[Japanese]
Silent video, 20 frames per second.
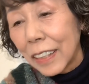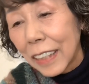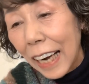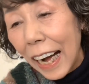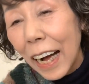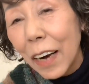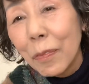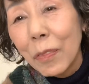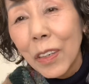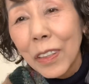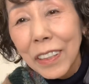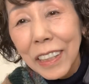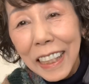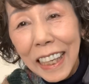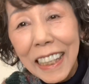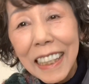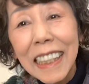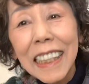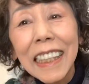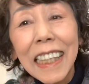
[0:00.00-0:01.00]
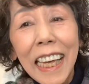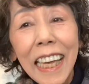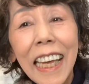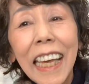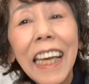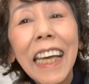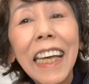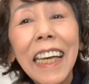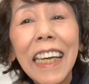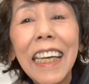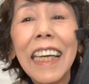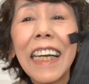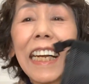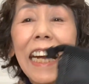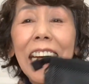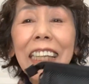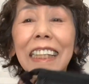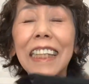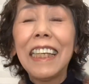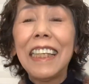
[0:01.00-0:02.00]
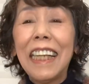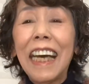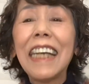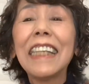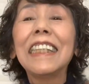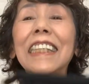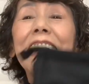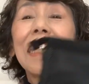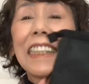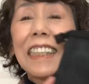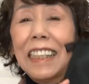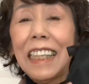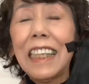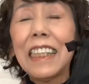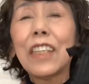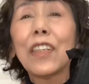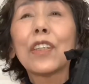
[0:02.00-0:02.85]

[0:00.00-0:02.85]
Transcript: が目的で、えー、買ってないんですね。